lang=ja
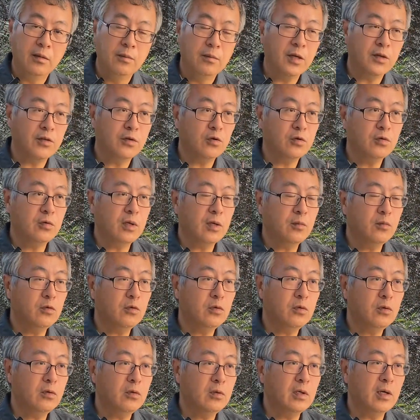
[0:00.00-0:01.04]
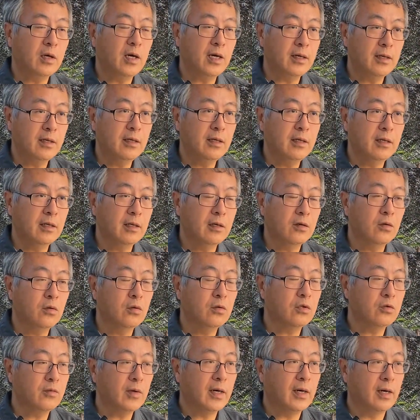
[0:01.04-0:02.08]
まあ、そこはもう、やはり、
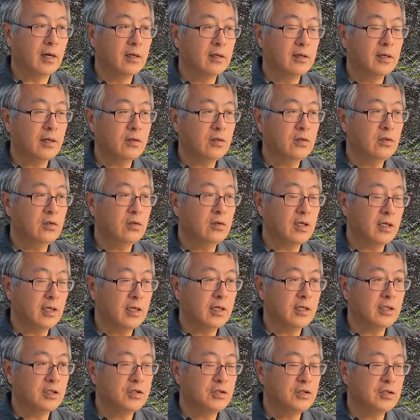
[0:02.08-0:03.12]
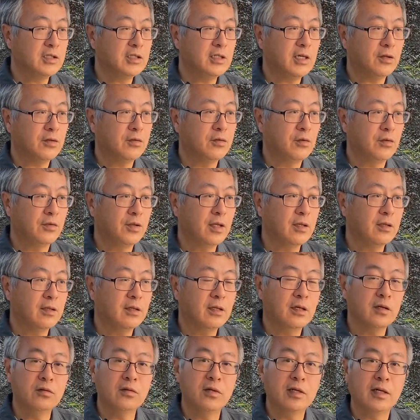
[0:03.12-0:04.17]
今度は落葉期、11月の剪
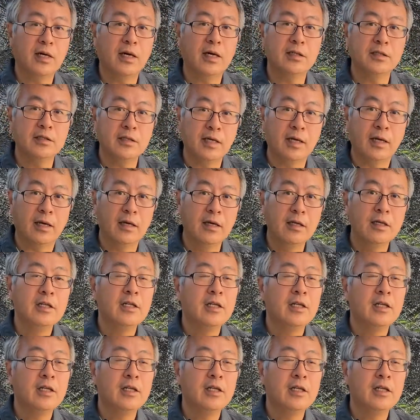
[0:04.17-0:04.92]
定繰り返して、